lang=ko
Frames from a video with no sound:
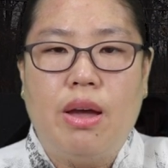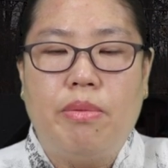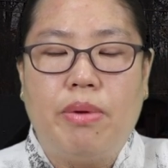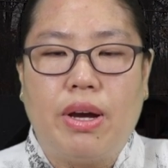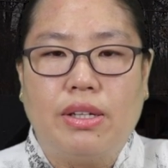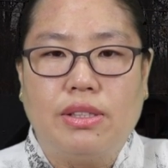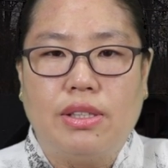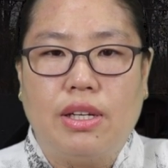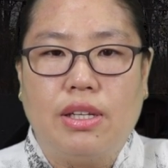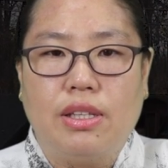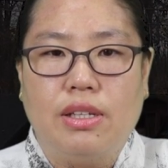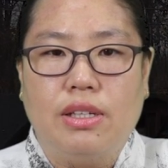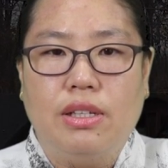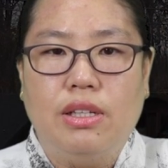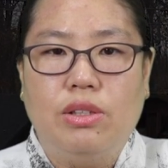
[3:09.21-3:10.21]
항생
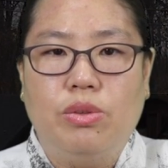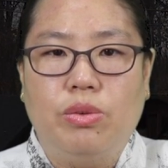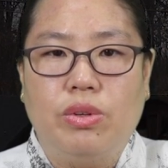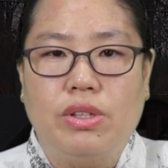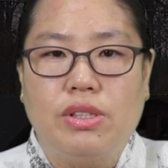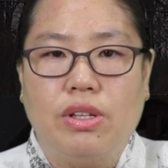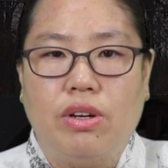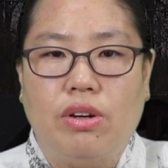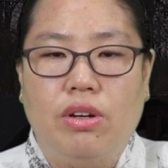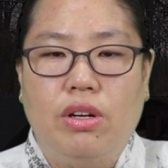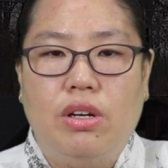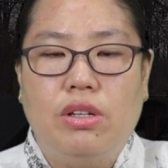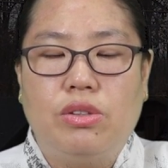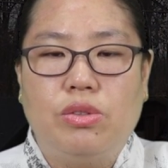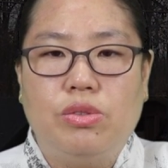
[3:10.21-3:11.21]
등을 통해서
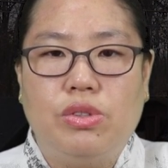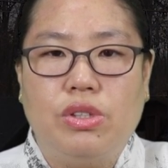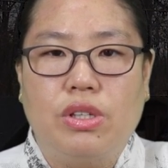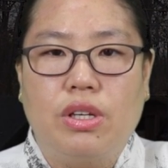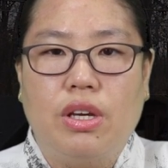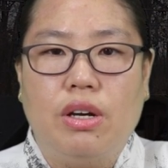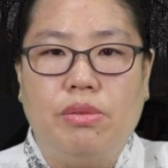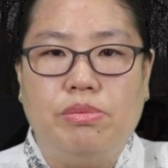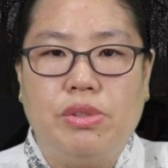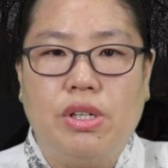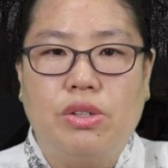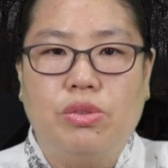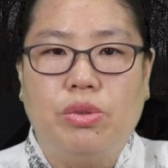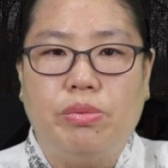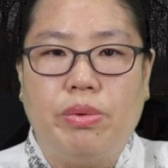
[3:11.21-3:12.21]
손쉽게
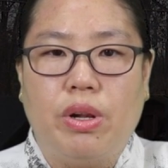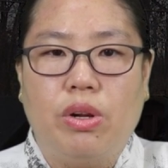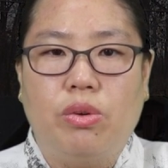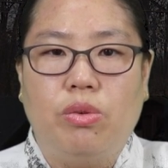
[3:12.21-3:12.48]
업장소멸,